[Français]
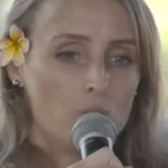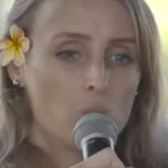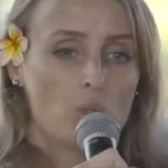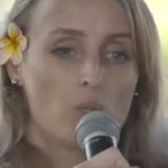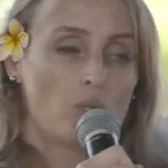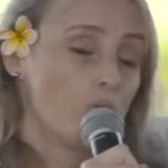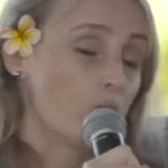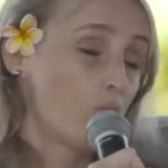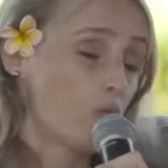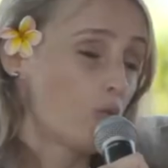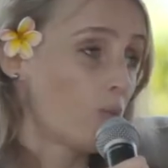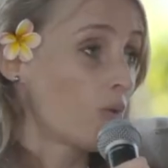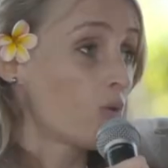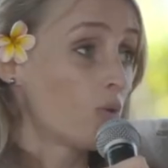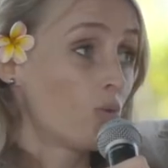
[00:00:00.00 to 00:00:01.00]
donc, aux
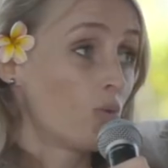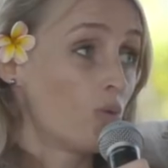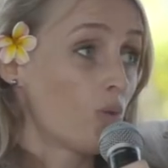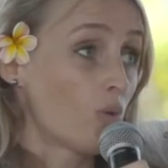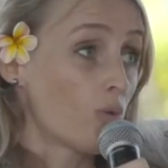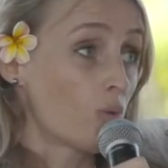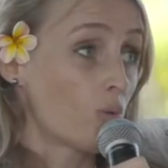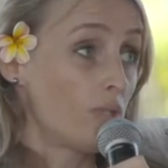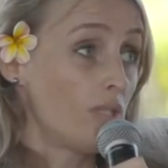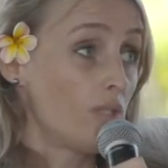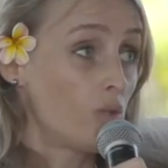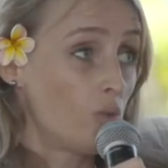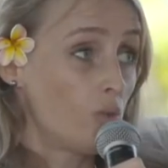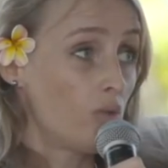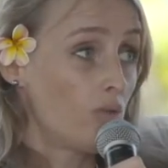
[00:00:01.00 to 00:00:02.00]
suspensions d'audience, on
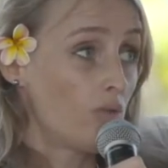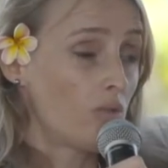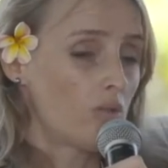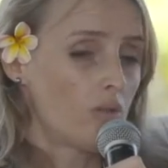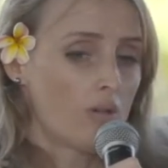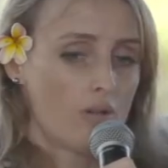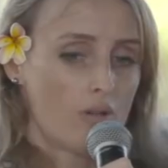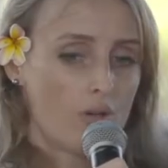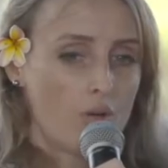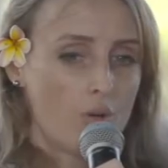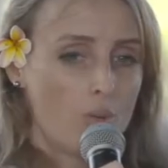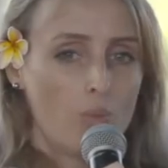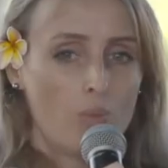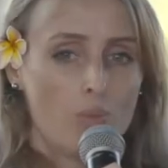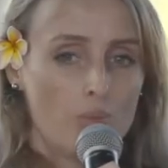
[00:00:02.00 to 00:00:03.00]
discute,
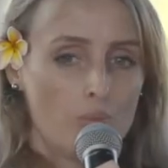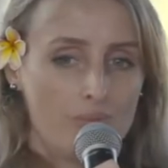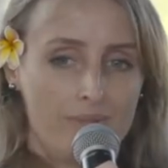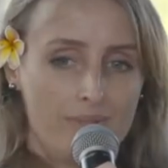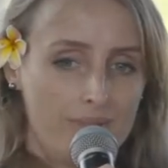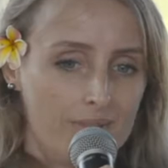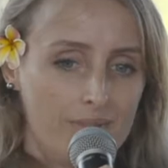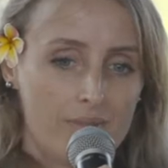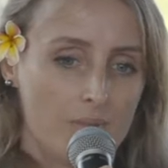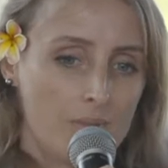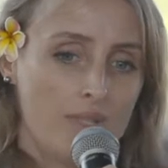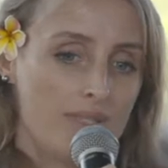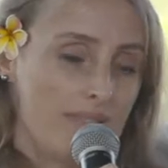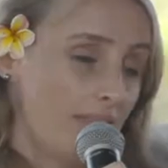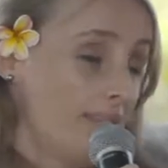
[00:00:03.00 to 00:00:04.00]
on,
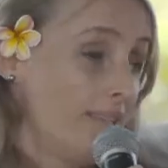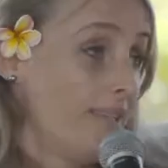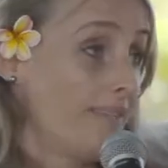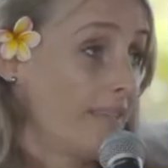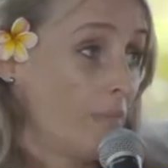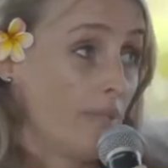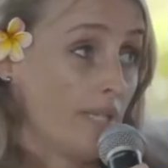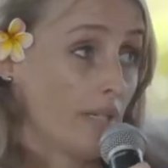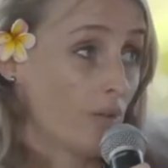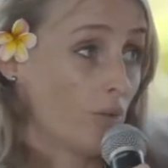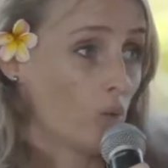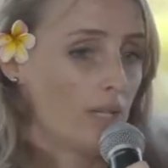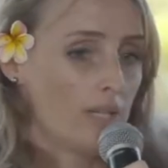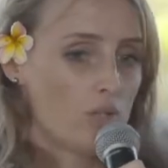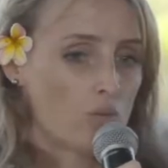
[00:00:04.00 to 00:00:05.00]
on, essaye d'établir
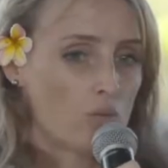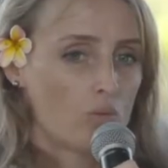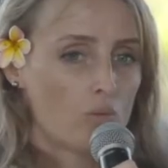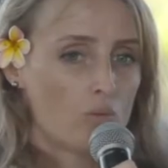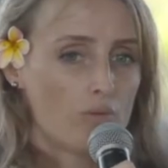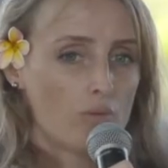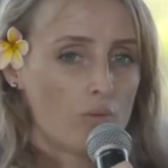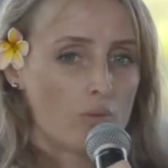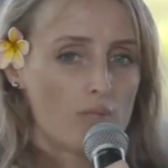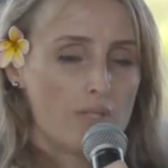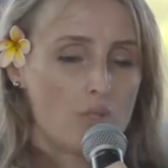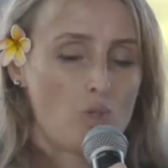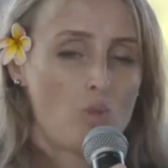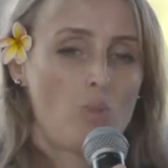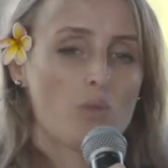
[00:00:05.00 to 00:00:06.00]
une relation de
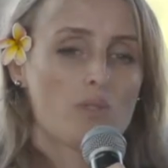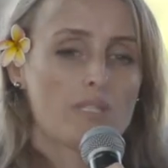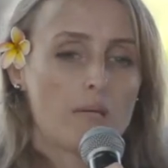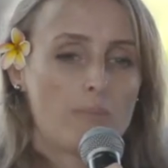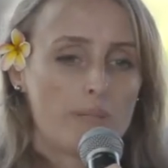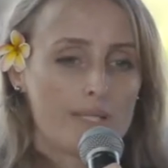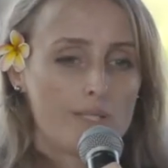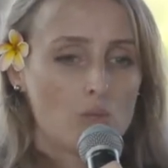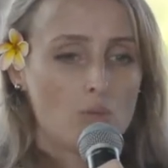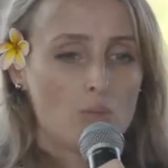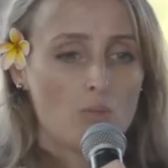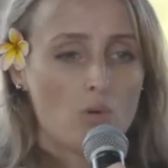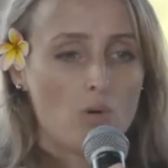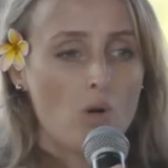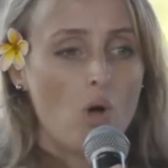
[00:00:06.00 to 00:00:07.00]
confiance. Et je pense qu'à partir
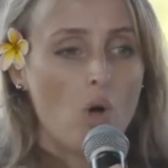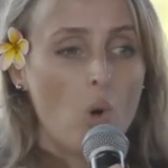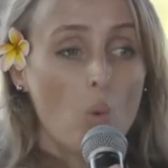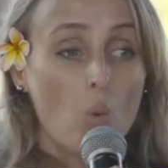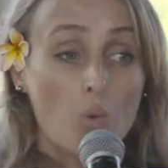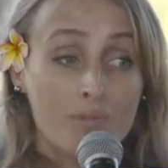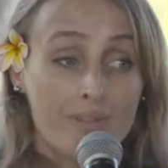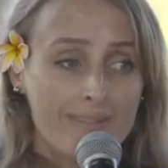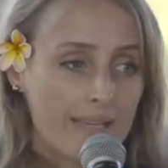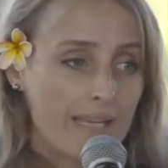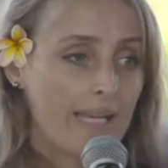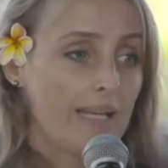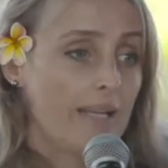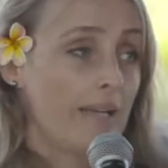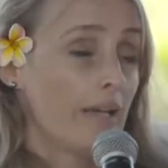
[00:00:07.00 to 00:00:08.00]
du moment où on est
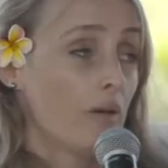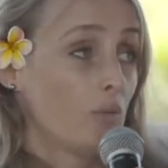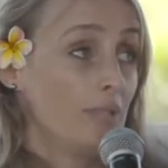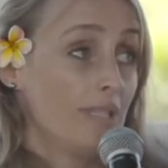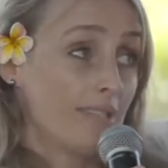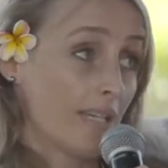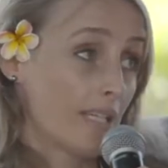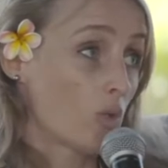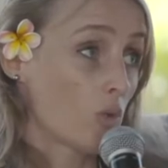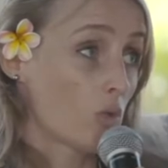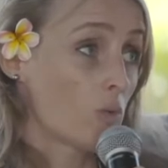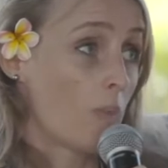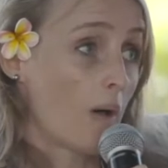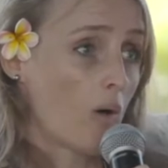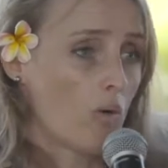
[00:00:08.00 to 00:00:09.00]
très clair, on est très
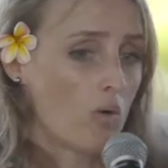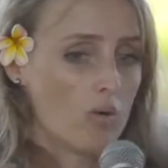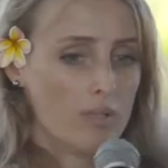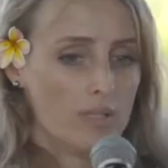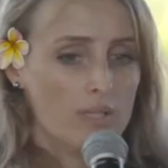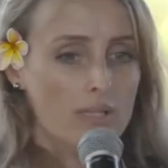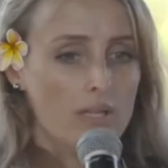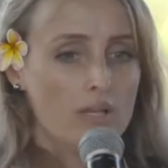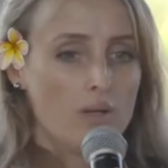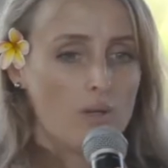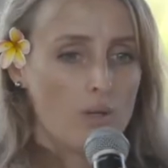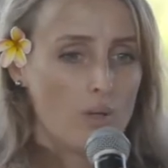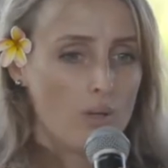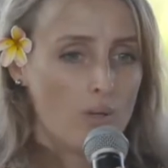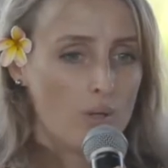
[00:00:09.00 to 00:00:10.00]
transparent
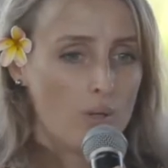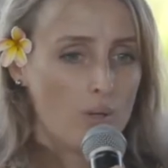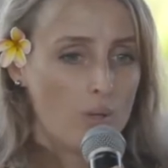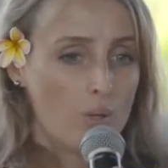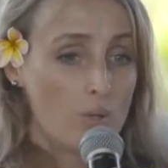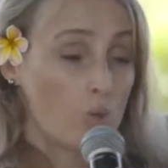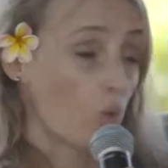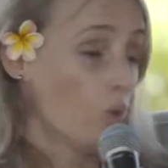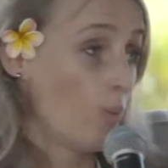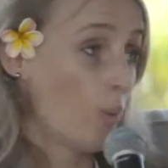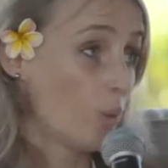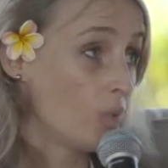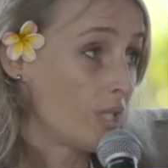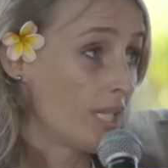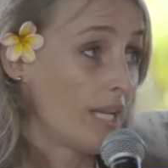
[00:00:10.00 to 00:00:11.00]
euh, sur le
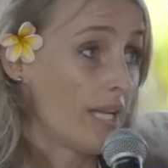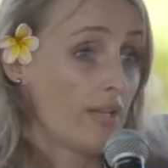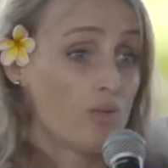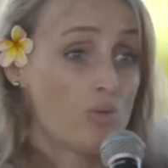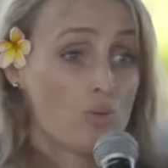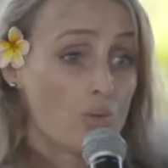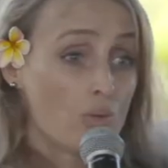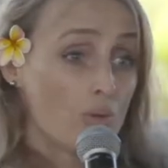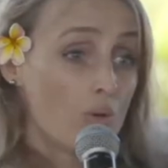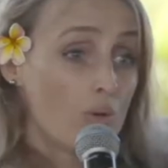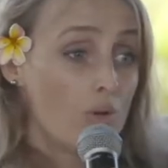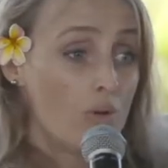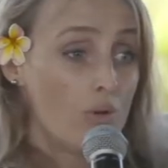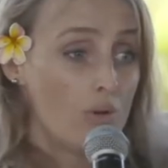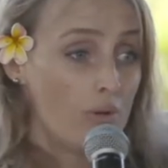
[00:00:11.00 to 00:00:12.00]
projet, sur
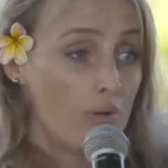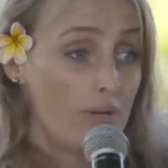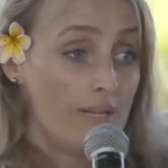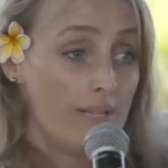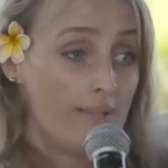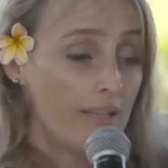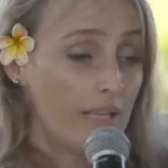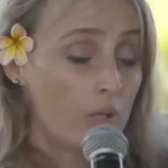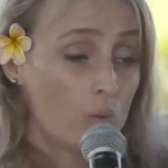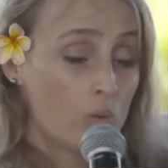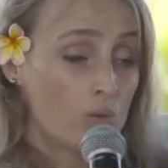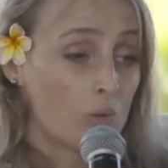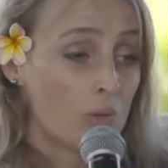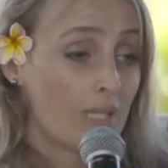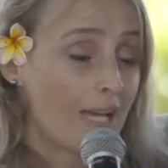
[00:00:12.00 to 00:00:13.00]
euh, l'idée
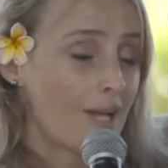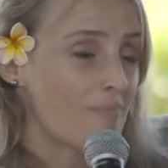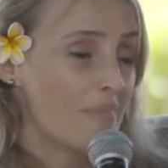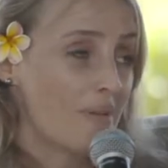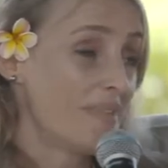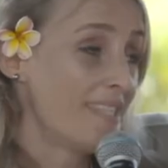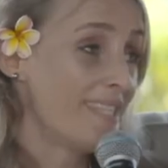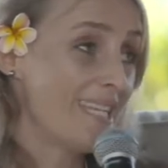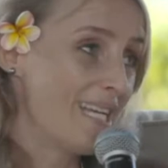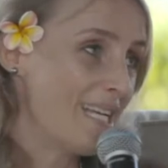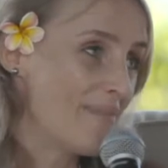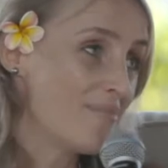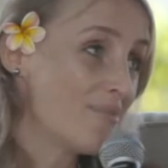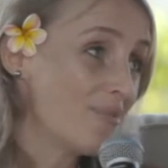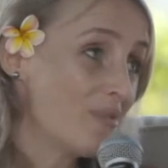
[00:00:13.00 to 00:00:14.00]
qu'on en a, même si
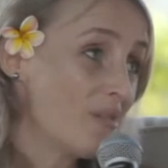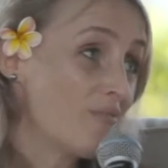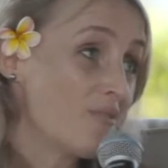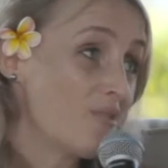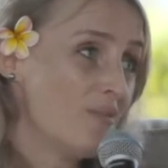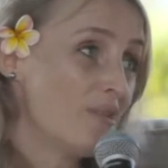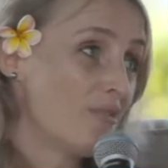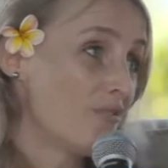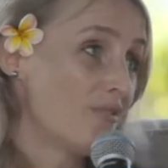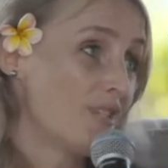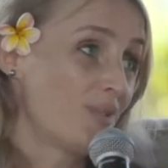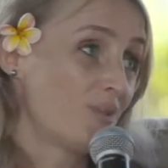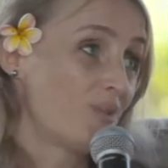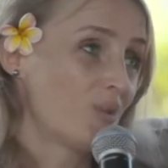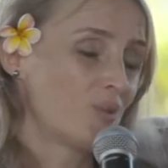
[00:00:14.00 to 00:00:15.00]
elle a beaucoup évolué en
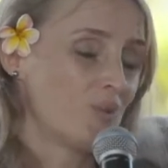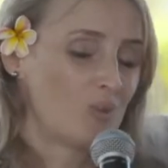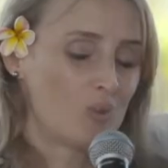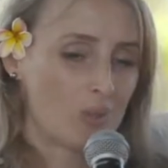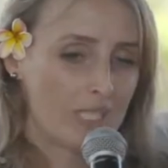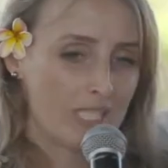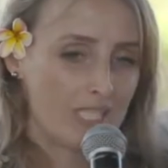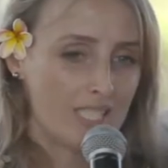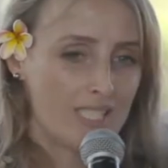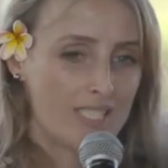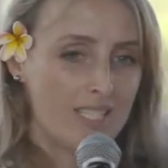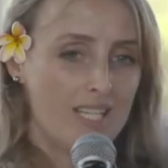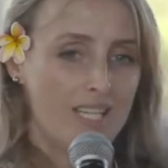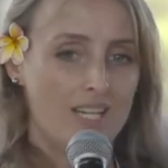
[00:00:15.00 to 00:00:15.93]
fait au cours du tournage.